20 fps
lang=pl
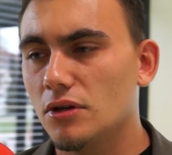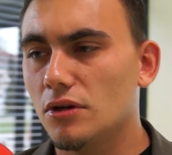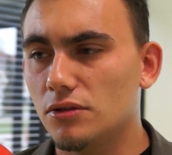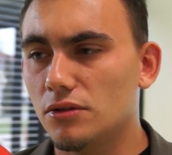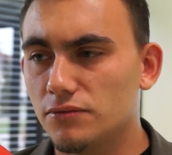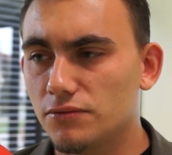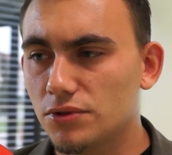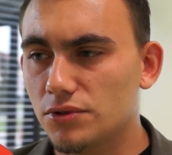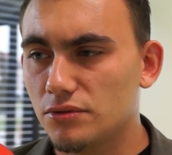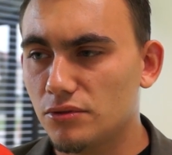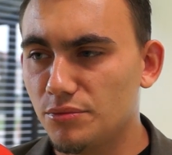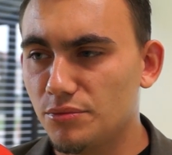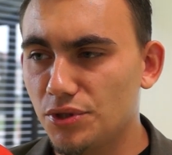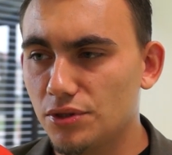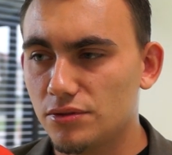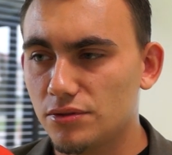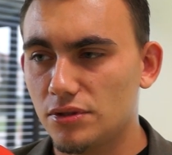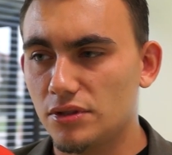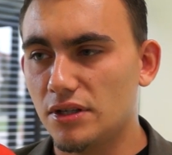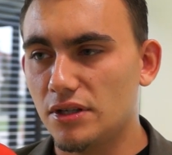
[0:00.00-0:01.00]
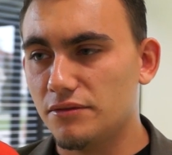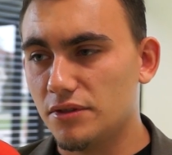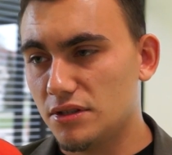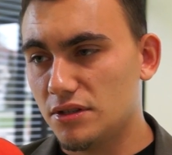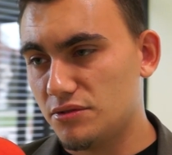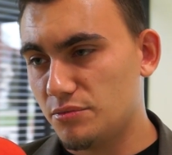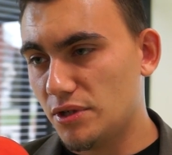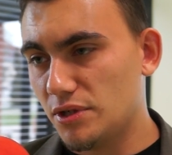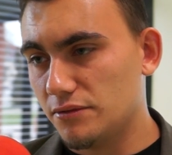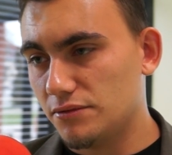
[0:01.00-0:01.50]
otworzyły mi oczy na
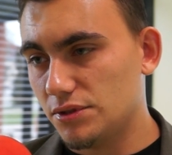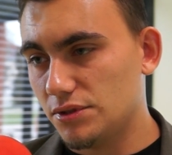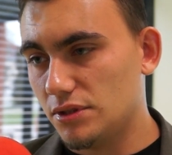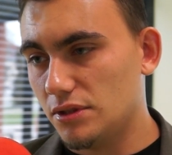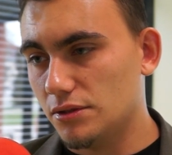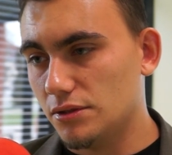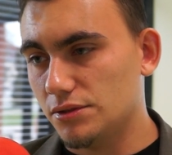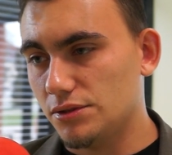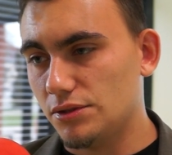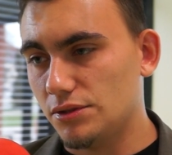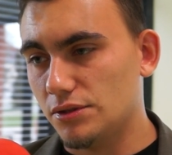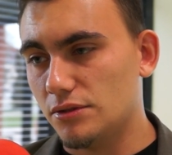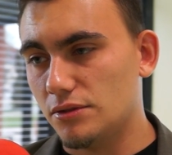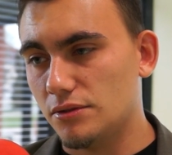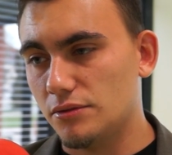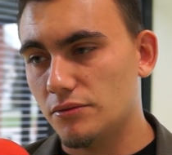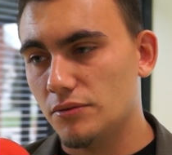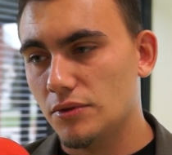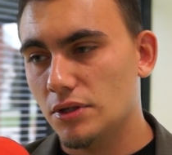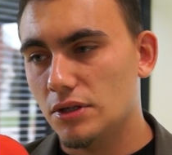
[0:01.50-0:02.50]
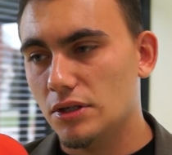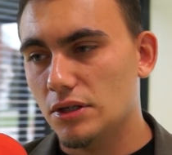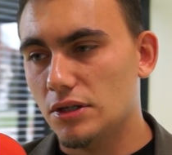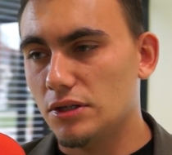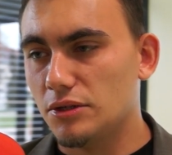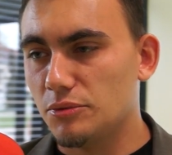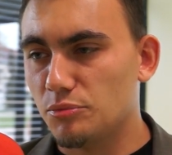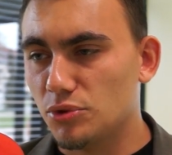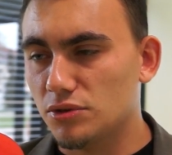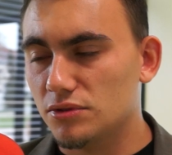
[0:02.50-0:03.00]
wiele spraw, jeśli chodzi o
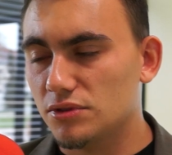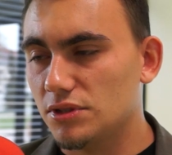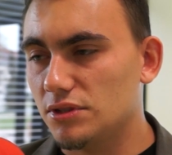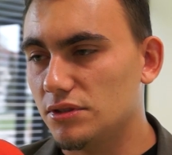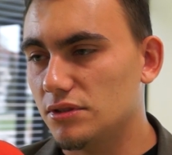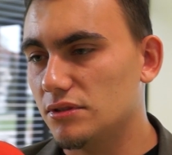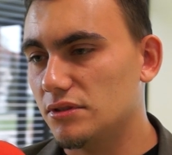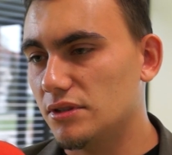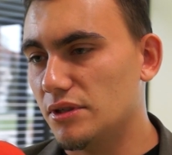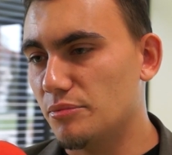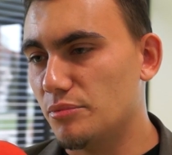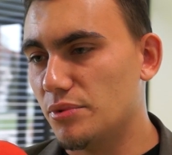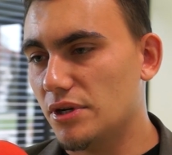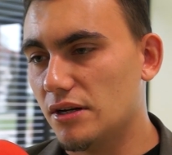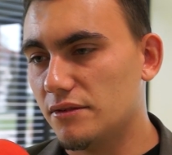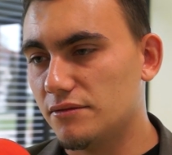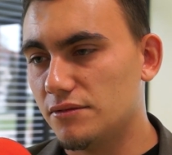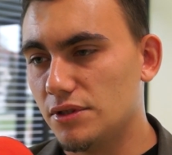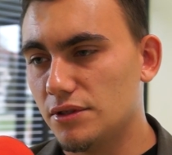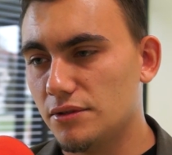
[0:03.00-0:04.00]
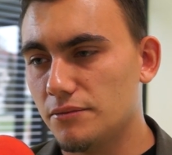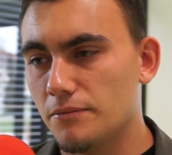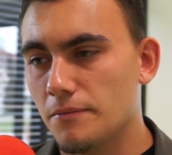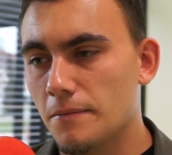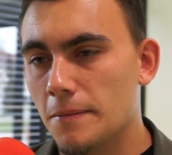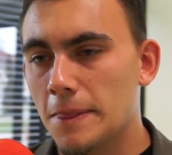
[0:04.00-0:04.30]
polski system prawny.